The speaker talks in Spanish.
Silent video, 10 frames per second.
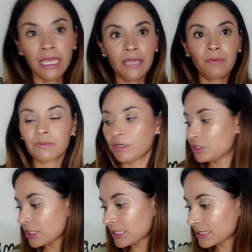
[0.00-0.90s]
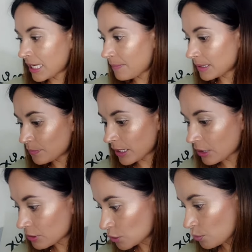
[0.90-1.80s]
Y pues bueno, chicas, ¿qué más por
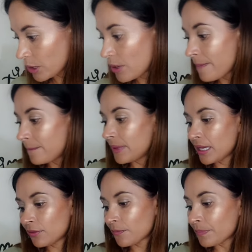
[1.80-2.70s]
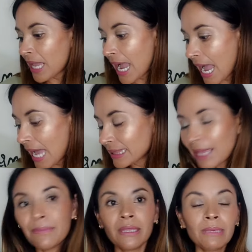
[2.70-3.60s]
aquí nos estuvieron enviando? Ah,
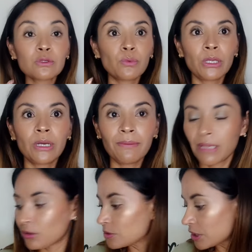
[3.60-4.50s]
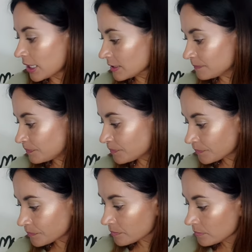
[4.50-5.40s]
también me estuvieron enviando, chicas,
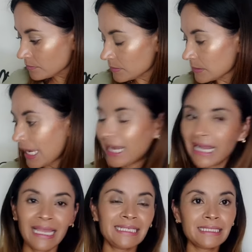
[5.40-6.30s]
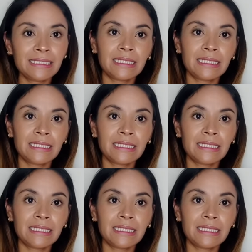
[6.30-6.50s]
Ah, este,